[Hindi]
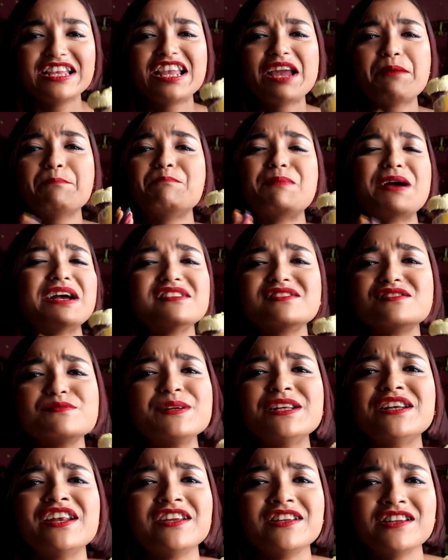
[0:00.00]
ये
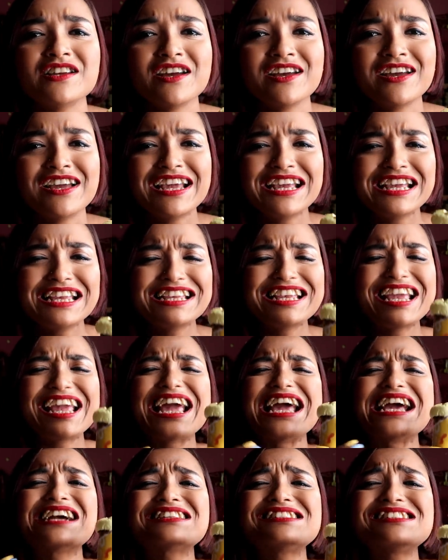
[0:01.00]
बेस्ट भी नहीं है
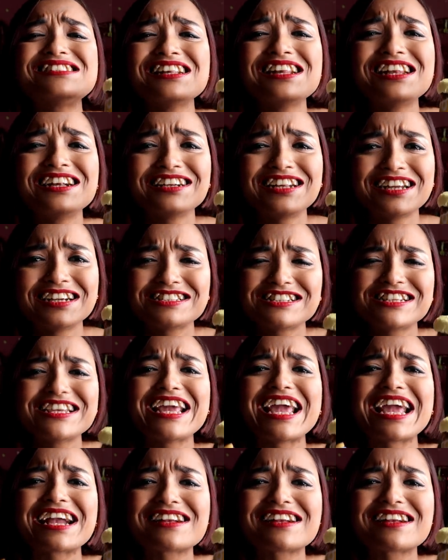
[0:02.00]
ये एक्सीलेंट है जी